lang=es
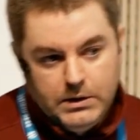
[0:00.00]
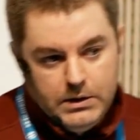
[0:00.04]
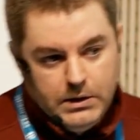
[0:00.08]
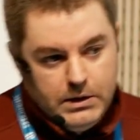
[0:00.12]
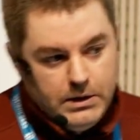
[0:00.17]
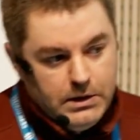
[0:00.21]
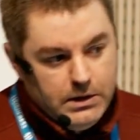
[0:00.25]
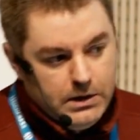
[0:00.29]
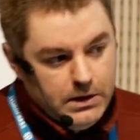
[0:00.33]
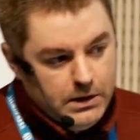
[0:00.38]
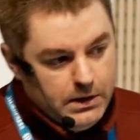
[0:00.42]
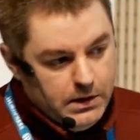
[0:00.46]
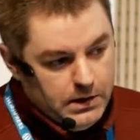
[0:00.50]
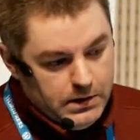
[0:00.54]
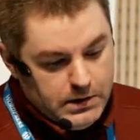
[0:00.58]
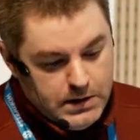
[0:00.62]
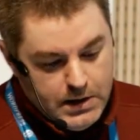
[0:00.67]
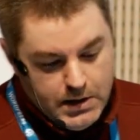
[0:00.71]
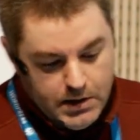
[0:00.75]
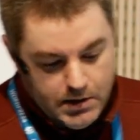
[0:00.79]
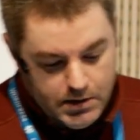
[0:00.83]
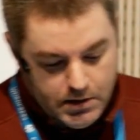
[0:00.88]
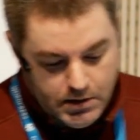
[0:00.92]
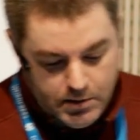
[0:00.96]
Eh,
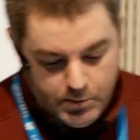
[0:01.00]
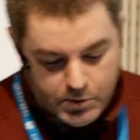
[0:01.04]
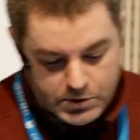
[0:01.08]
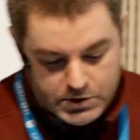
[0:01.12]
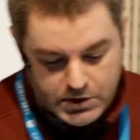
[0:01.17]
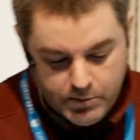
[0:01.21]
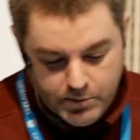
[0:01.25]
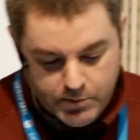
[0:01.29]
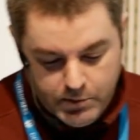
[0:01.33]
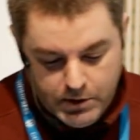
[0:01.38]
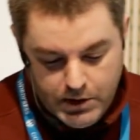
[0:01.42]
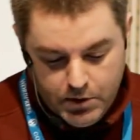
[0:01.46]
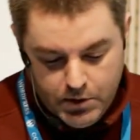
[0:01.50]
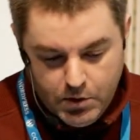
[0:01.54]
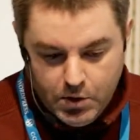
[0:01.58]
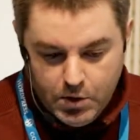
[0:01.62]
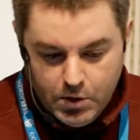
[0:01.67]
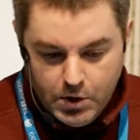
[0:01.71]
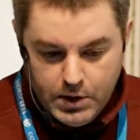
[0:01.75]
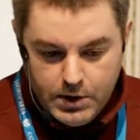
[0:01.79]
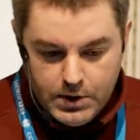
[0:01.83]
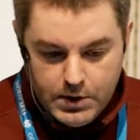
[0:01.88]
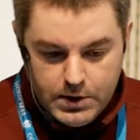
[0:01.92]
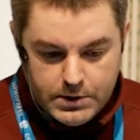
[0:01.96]
ya hemos terminado.
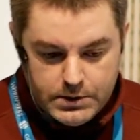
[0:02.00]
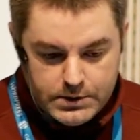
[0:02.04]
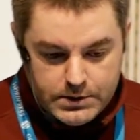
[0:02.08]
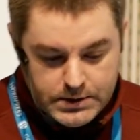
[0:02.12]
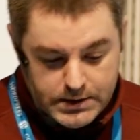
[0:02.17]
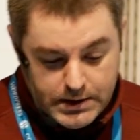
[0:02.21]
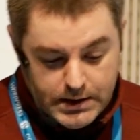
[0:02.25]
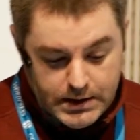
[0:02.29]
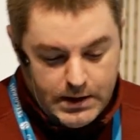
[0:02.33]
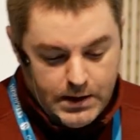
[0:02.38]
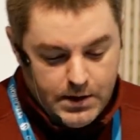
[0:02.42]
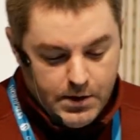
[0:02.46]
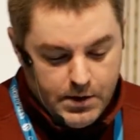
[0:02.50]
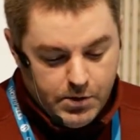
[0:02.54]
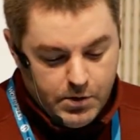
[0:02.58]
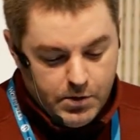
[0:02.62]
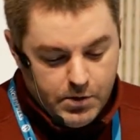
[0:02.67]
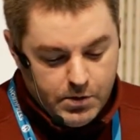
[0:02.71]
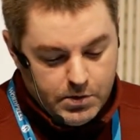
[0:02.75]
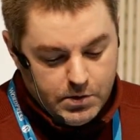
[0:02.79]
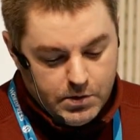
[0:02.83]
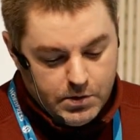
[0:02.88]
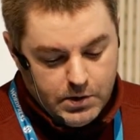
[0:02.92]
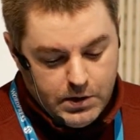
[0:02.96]
Sigue el
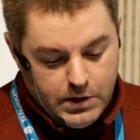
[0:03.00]
error.